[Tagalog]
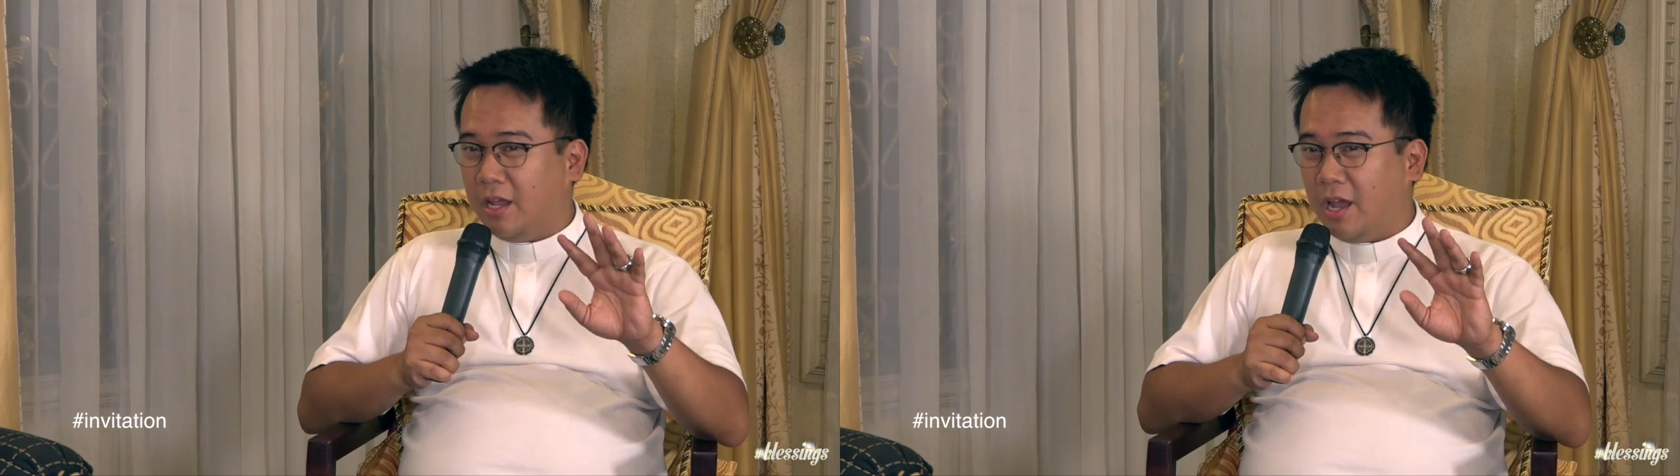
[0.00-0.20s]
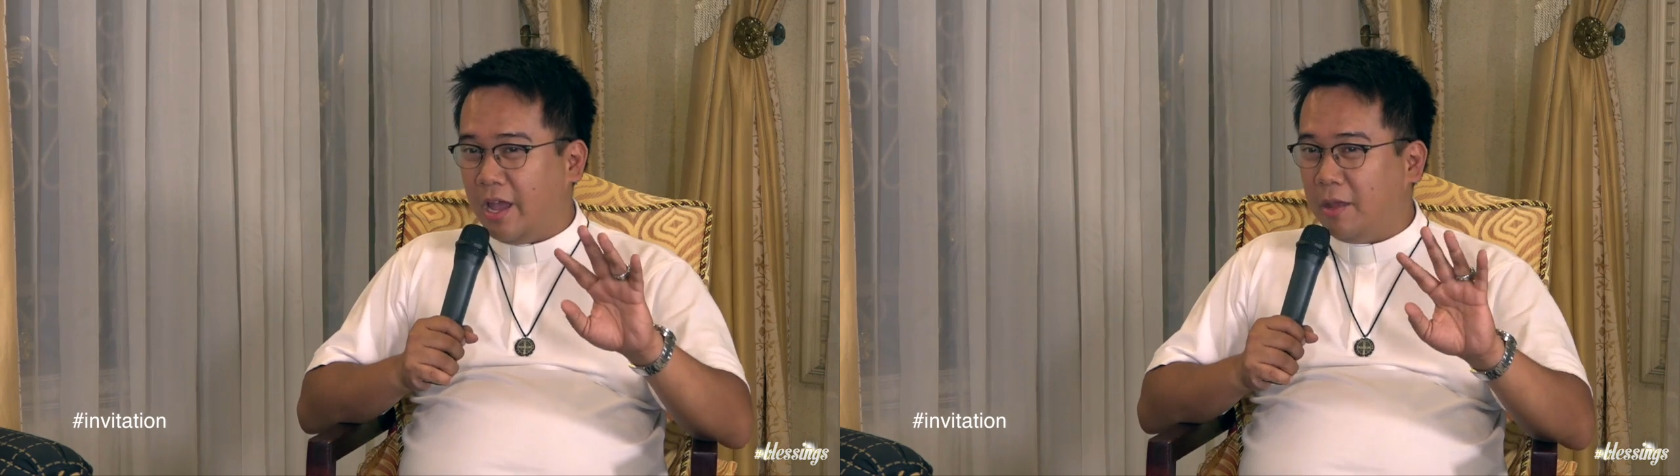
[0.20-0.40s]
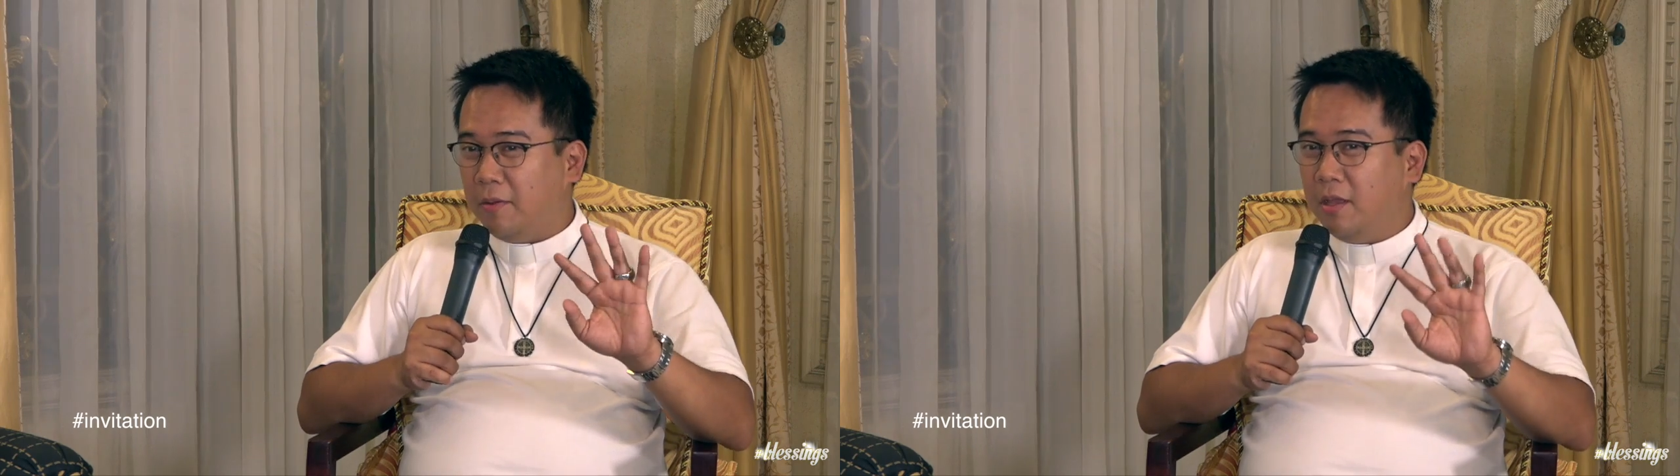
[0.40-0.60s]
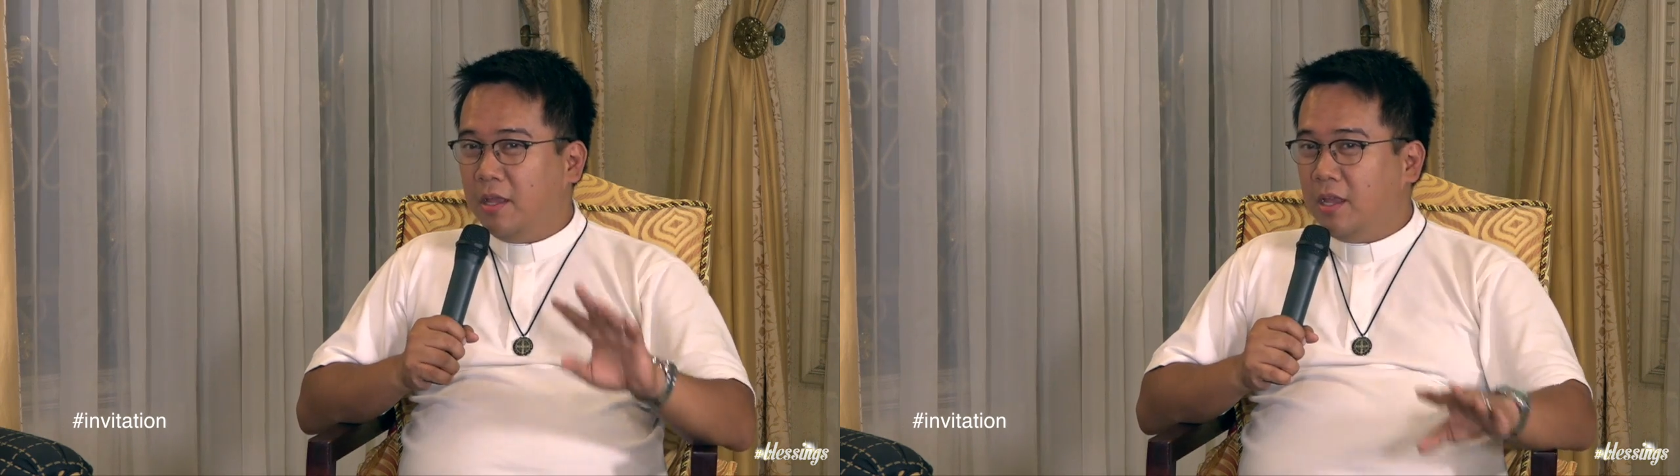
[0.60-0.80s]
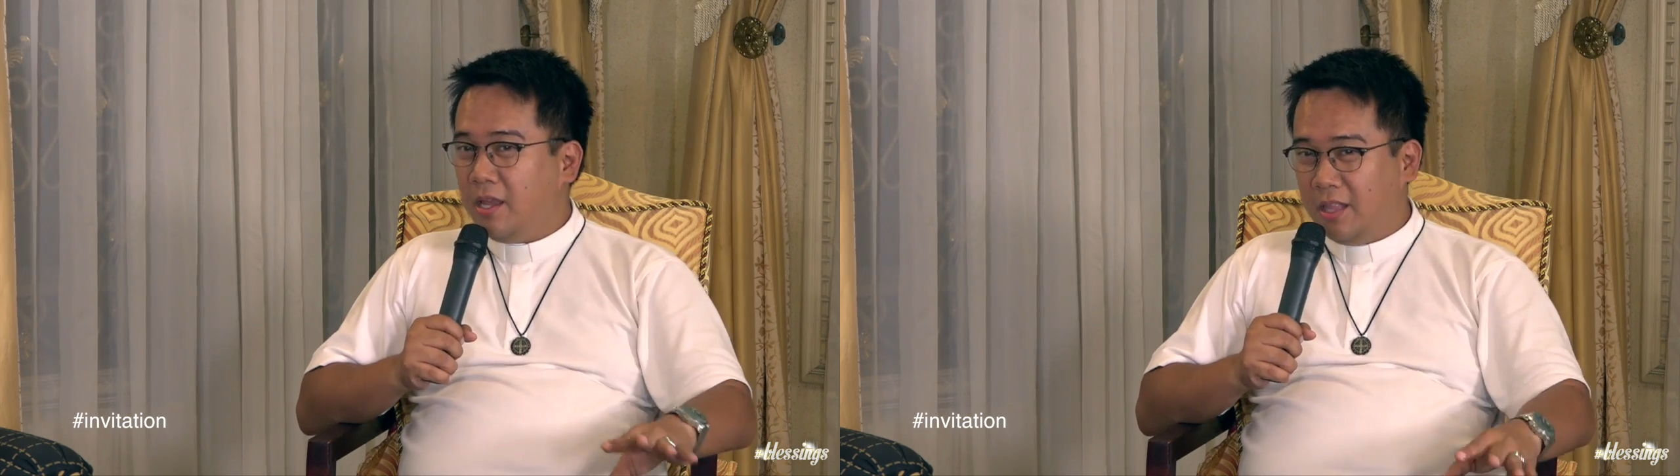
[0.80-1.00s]
ay
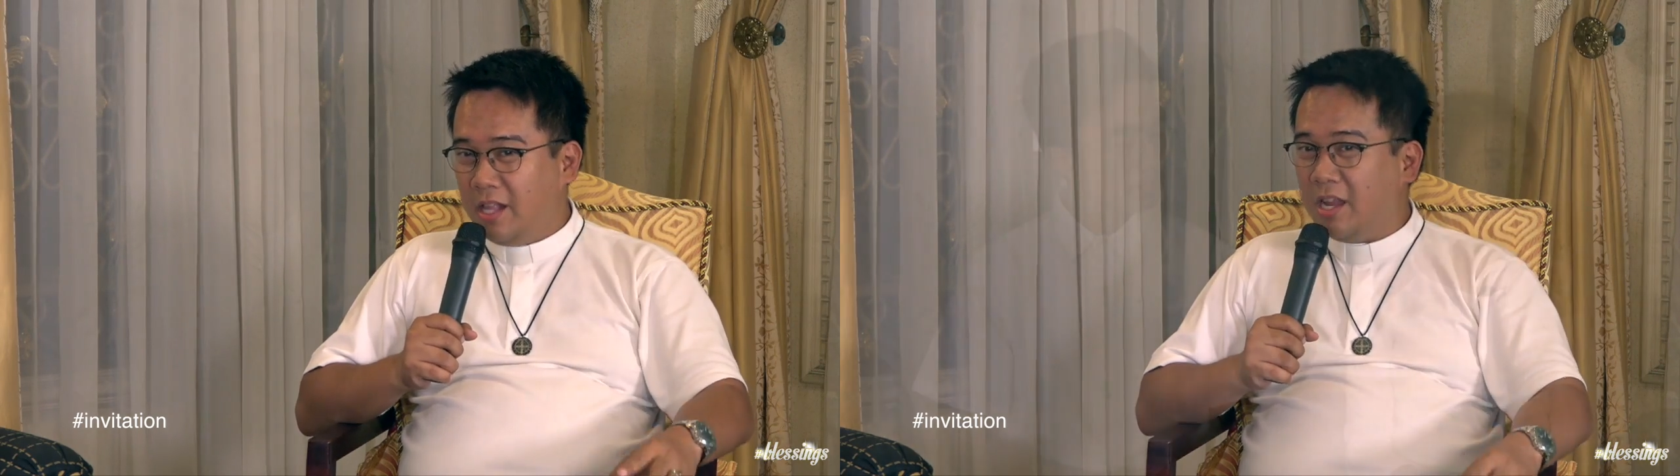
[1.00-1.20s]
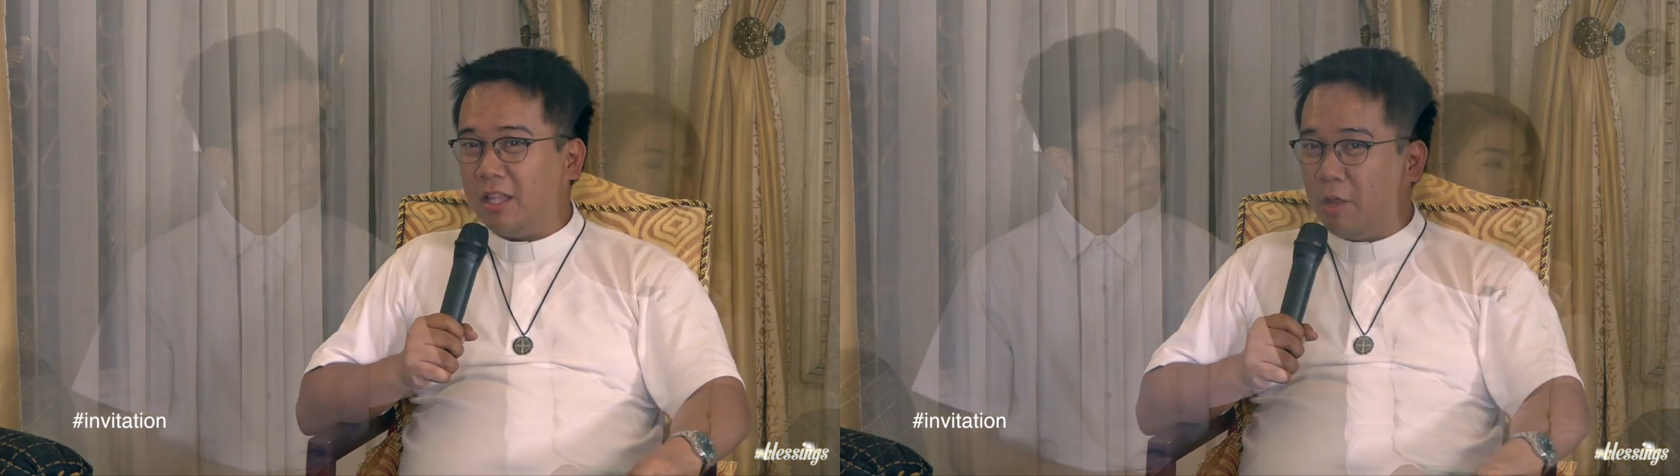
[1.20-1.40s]
hindi niya tayo